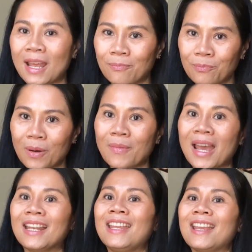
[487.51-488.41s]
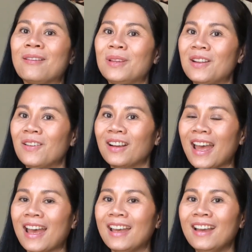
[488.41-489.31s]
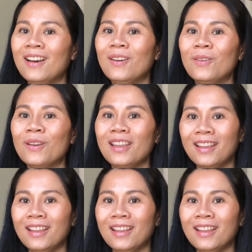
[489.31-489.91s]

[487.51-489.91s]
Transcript: น้ำประมาณนี้ค่ะ พี่น้องค่ะ โอ้ย